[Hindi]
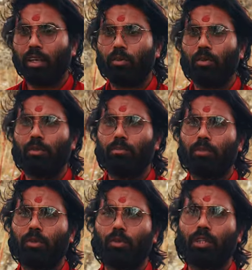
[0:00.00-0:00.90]
तो
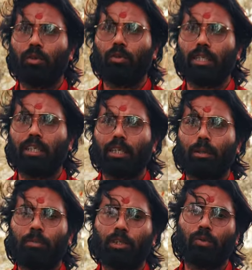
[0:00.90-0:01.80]
रोते रोते
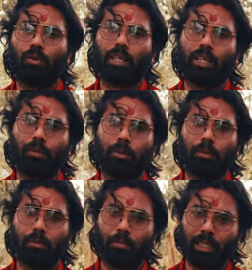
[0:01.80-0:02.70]
कब मैं सो गया कुछ
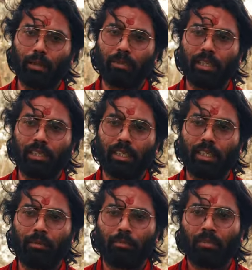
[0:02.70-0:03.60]
पता भी नहीं
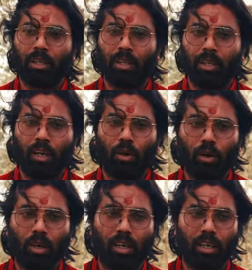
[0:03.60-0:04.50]
चला और